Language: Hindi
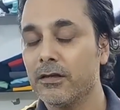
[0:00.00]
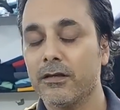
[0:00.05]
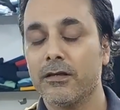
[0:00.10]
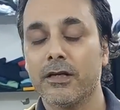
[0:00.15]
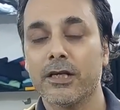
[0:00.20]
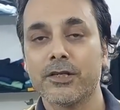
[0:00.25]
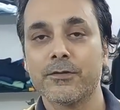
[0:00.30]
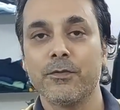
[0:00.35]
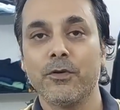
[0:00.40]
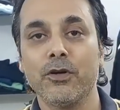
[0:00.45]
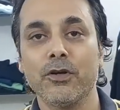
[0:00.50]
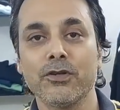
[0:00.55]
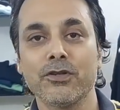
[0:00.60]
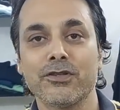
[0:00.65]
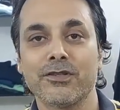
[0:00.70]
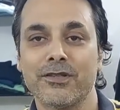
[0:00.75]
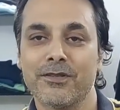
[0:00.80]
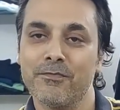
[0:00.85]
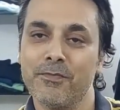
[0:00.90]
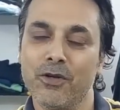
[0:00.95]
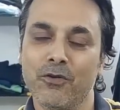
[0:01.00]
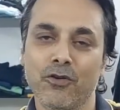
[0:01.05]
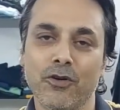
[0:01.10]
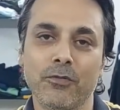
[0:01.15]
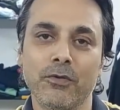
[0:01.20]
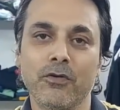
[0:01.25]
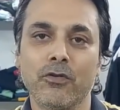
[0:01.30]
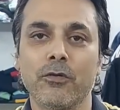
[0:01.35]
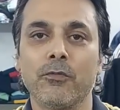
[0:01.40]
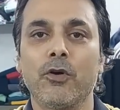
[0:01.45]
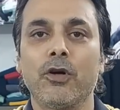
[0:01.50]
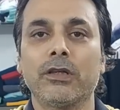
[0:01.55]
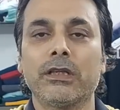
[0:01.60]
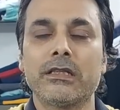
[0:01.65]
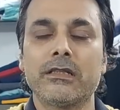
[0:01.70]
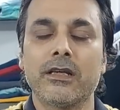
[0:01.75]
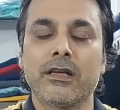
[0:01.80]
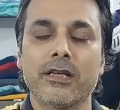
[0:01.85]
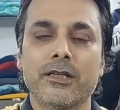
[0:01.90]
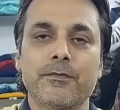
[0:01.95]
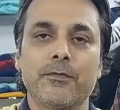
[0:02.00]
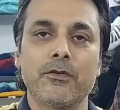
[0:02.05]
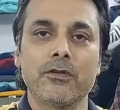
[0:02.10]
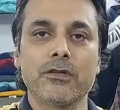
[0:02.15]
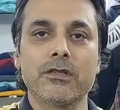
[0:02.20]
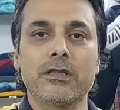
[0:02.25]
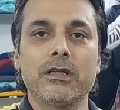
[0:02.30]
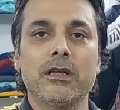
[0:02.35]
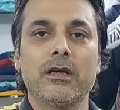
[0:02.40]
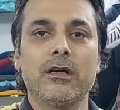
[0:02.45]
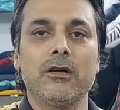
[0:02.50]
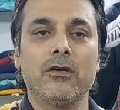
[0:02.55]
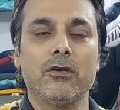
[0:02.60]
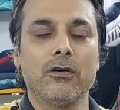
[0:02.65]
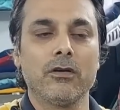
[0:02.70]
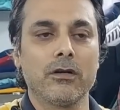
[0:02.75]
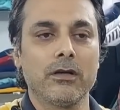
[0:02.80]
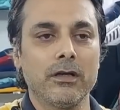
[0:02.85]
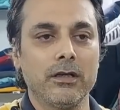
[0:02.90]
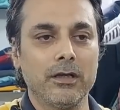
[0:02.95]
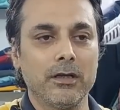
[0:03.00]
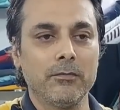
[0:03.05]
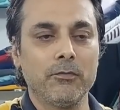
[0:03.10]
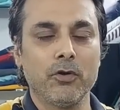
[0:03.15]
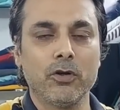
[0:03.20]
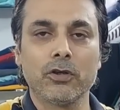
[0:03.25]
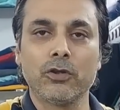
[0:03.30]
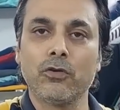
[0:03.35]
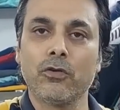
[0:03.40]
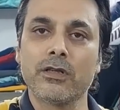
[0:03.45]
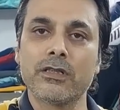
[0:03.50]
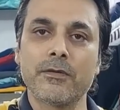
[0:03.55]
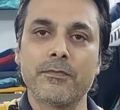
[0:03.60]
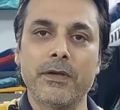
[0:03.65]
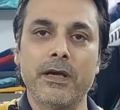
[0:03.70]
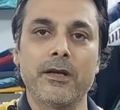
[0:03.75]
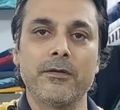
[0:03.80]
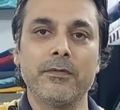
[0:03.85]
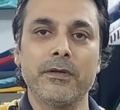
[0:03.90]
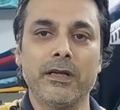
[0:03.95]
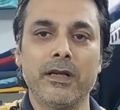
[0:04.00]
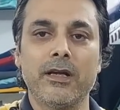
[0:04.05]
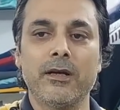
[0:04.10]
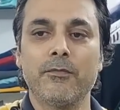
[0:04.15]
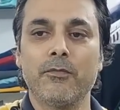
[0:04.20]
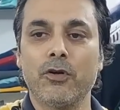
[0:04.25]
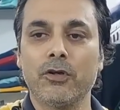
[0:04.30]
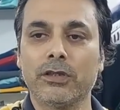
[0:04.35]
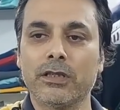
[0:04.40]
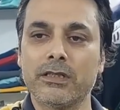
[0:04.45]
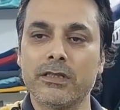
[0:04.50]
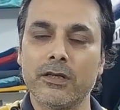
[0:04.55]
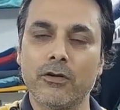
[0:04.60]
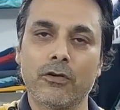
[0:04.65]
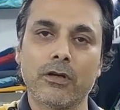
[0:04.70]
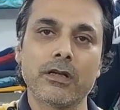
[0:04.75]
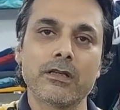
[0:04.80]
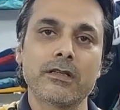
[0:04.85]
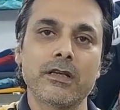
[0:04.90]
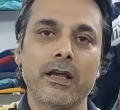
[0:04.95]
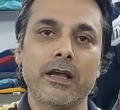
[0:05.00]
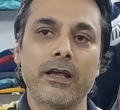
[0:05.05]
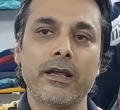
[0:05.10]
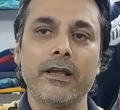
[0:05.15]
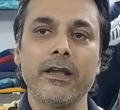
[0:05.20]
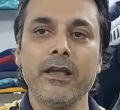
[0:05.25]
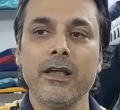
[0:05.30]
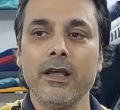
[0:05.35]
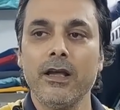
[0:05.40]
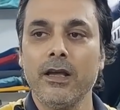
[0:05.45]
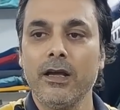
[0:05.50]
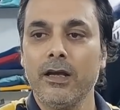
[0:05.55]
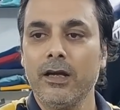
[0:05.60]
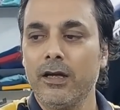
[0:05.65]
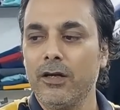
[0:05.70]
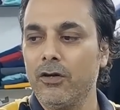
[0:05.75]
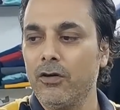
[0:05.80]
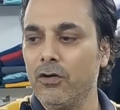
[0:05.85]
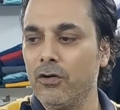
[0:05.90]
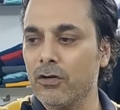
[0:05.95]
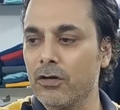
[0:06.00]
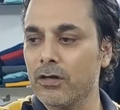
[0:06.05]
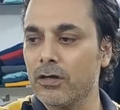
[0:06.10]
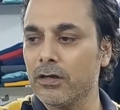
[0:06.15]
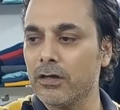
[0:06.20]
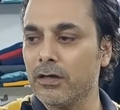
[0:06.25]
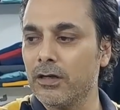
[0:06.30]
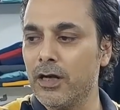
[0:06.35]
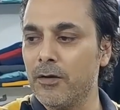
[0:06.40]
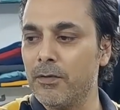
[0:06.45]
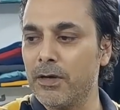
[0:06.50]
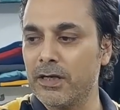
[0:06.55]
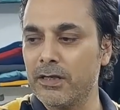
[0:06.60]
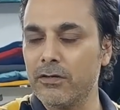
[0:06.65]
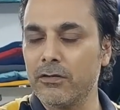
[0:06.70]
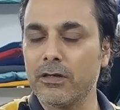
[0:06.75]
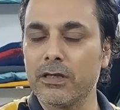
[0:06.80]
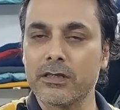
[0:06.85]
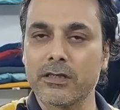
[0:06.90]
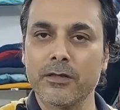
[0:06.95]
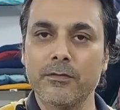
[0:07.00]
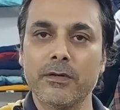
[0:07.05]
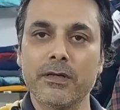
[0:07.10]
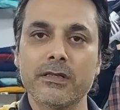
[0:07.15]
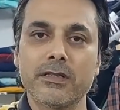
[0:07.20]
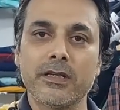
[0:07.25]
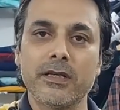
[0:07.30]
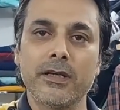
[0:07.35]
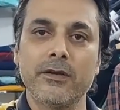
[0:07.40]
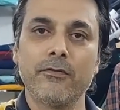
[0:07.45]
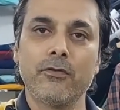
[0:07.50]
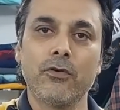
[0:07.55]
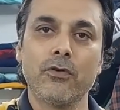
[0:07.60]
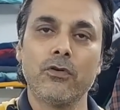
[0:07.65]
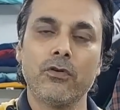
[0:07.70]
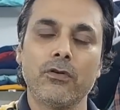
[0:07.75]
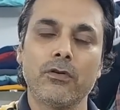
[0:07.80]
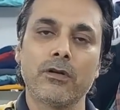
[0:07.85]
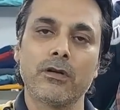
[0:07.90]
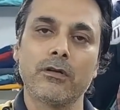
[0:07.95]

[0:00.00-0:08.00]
हाँ, तो बता दो बिल्कुल बिल्कुल बहुत अच्छा रिस्पॉन्स था और बहुत लोगों से प्यार मिला बहुत अच्छे ऑर्डर आए ठीक है और हमारे जो कस्टमर्स है वो